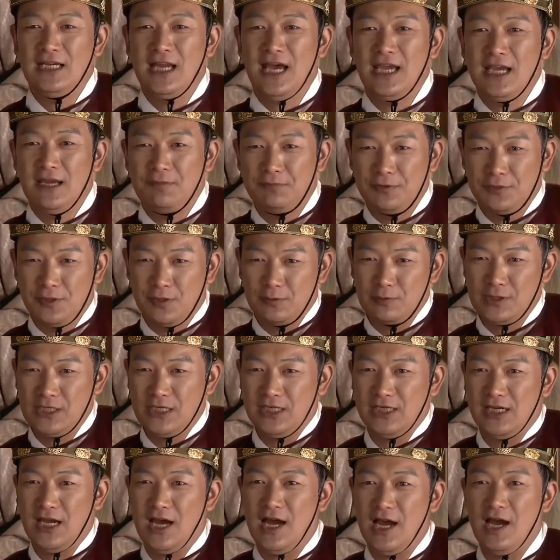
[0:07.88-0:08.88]
来。那也
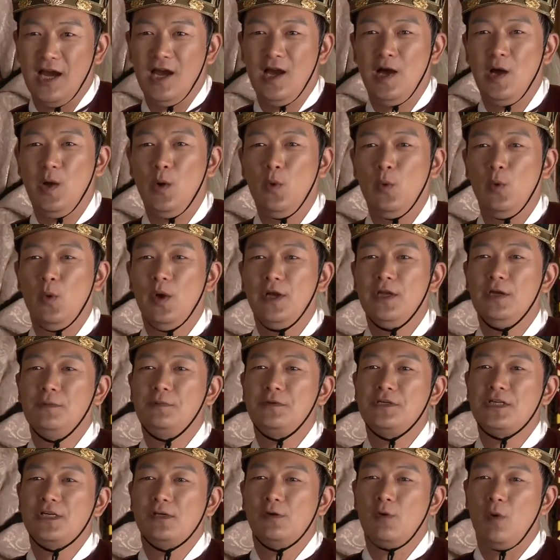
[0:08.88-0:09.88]
不用这样啊，
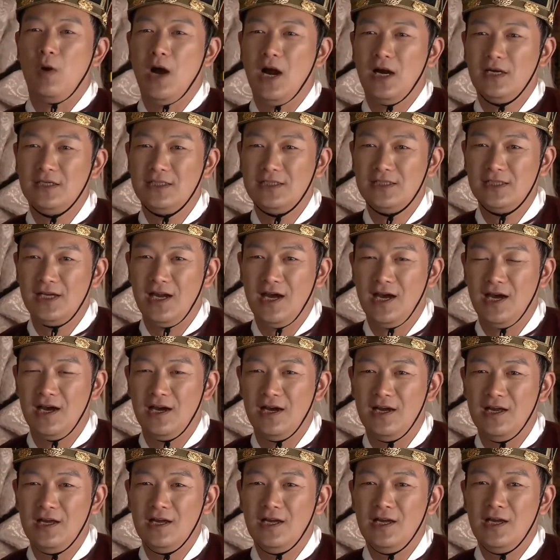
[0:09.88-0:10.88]
我又不是
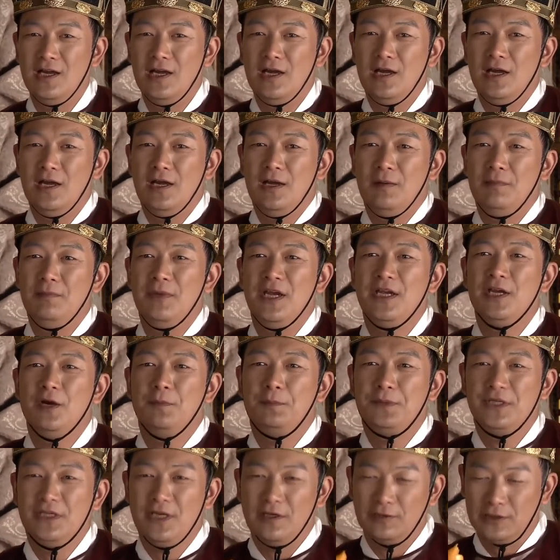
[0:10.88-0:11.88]
皇上，
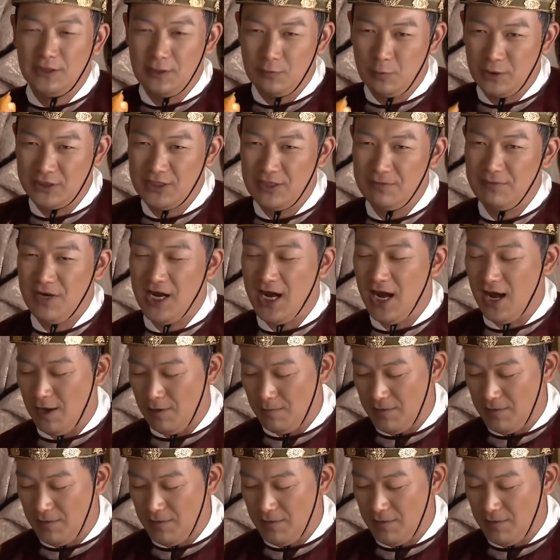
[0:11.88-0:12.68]
没必要对我这么